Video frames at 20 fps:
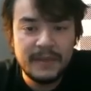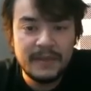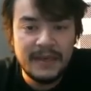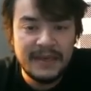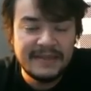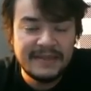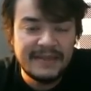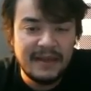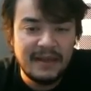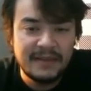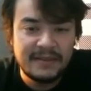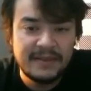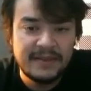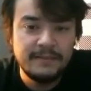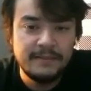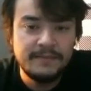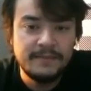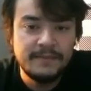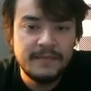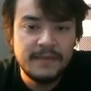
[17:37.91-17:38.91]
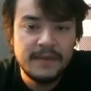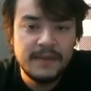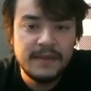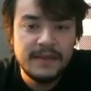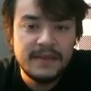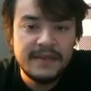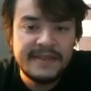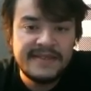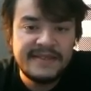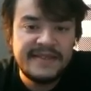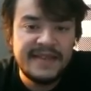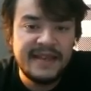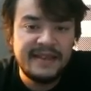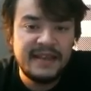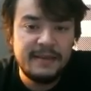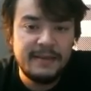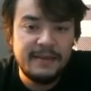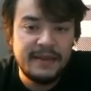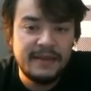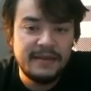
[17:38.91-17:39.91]
At 6 Siyahlar
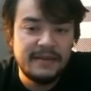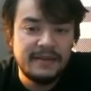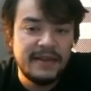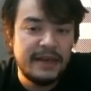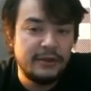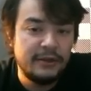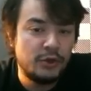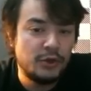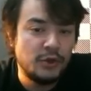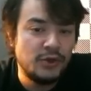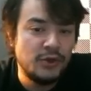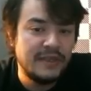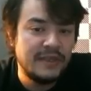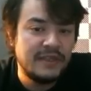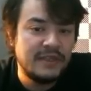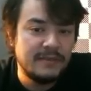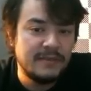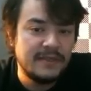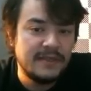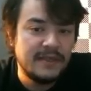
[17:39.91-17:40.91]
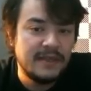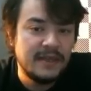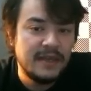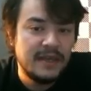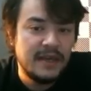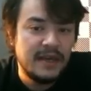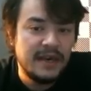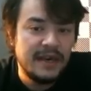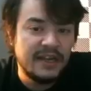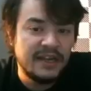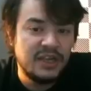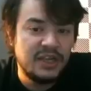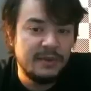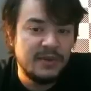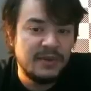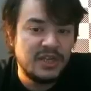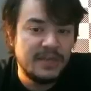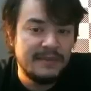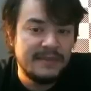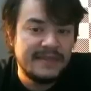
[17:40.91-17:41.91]
hemen daha önce sözünü ettiğimiz at c
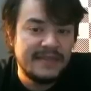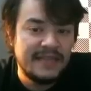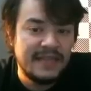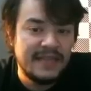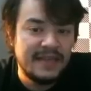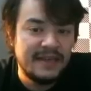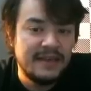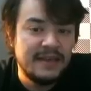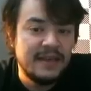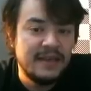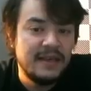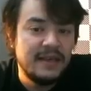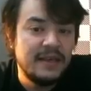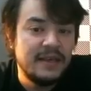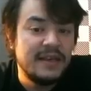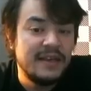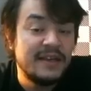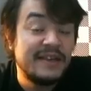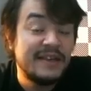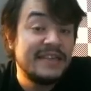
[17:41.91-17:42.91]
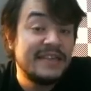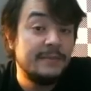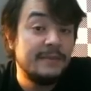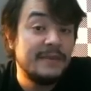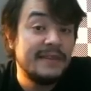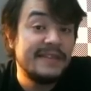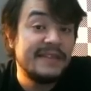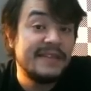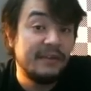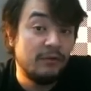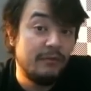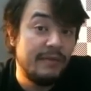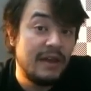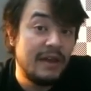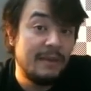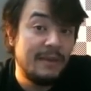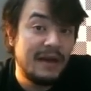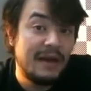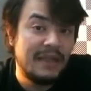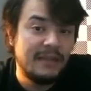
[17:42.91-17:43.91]
hamlesiyle rakibini
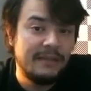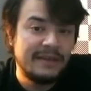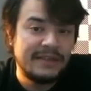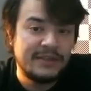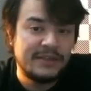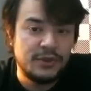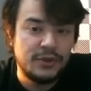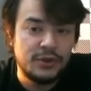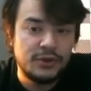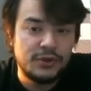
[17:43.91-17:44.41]
savunmaya bağlamak istiyor.